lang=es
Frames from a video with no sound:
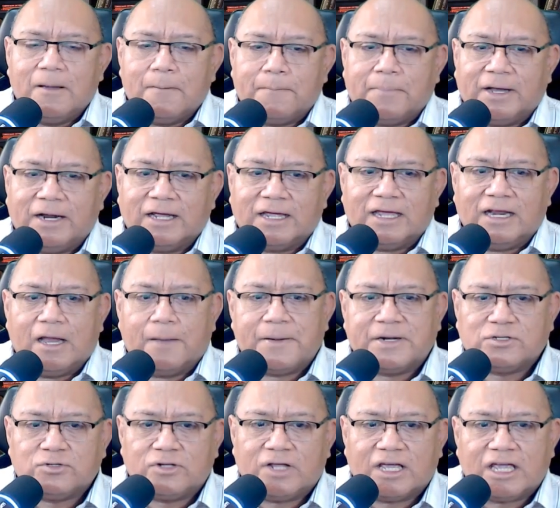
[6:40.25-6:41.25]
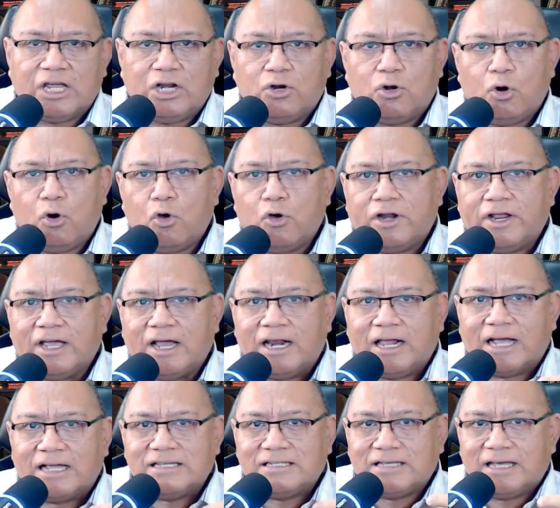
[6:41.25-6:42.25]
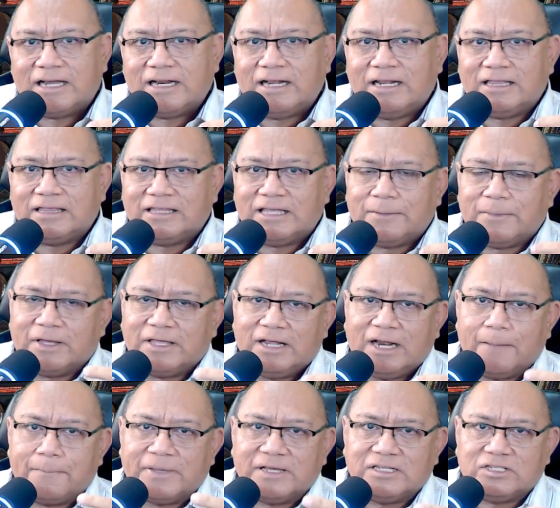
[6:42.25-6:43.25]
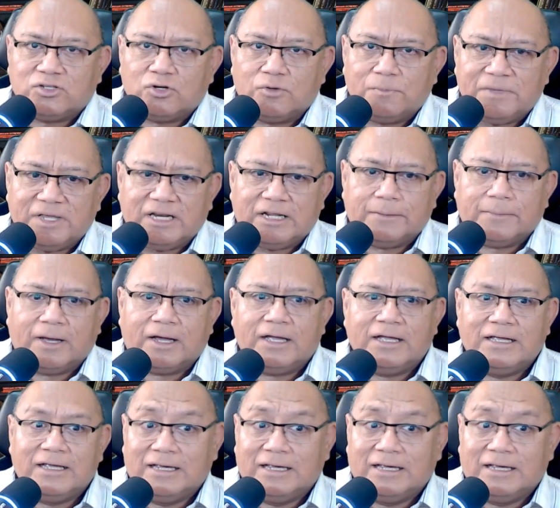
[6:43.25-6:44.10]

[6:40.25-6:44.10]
para que las personas que no logren alcanzar el tema de la pensión mínima,